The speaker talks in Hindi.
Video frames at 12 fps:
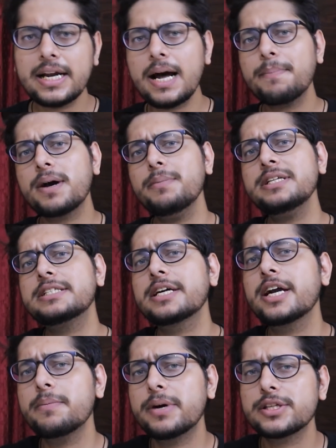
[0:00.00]
अगर आप कभी
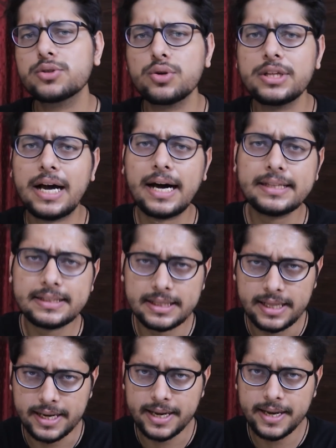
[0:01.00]
सिगरेट बर्ड्स को ध्यान से
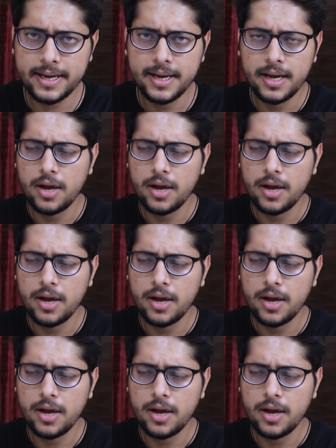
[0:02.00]
देखें